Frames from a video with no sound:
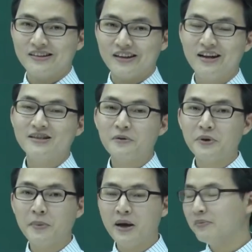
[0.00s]
Đến đây sau
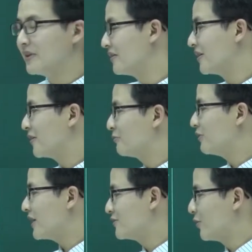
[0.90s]
khi mà em tính được cái công
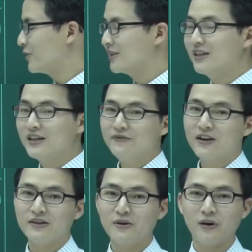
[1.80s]
thức này rồi thì cái
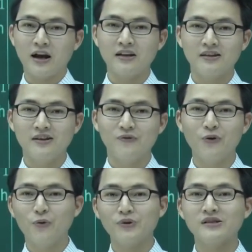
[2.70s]
việc tính còn lại thì
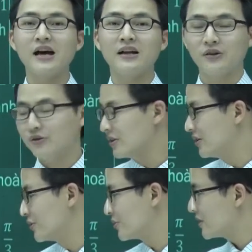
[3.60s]
vô cùng đơn giản thôi.
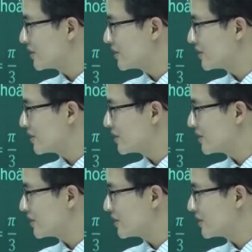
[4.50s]
Chúng ta